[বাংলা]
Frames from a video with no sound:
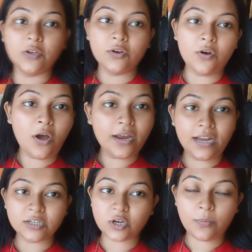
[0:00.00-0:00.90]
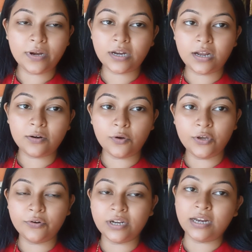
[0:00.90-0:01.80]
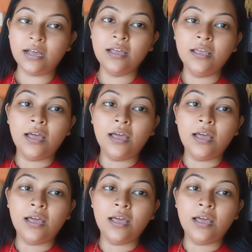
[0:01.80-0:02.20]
তো হয় না সময়টা আর হয়ে ওঠে না